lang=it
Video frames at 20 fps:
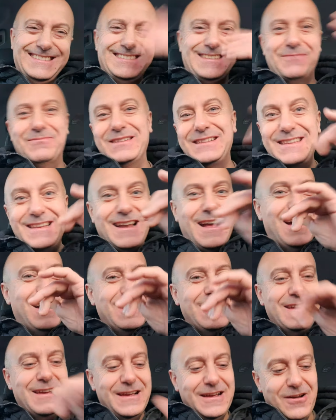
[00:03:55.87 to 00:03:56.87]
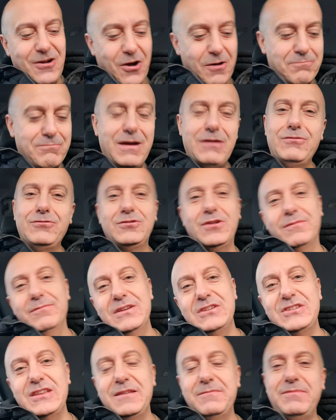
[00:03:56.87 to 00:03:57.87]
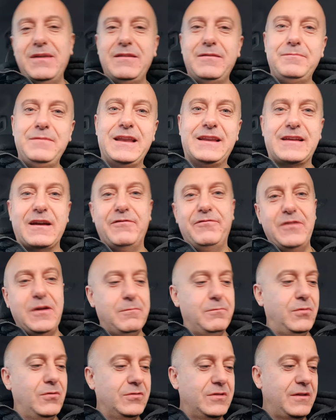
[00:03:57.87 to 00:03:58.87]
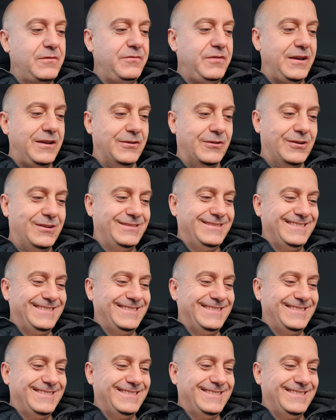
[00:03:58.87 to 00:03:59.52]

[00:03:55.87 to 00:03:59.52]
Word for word: stamattina ho bevuto invece di bermi il caffè ho bevuto il vino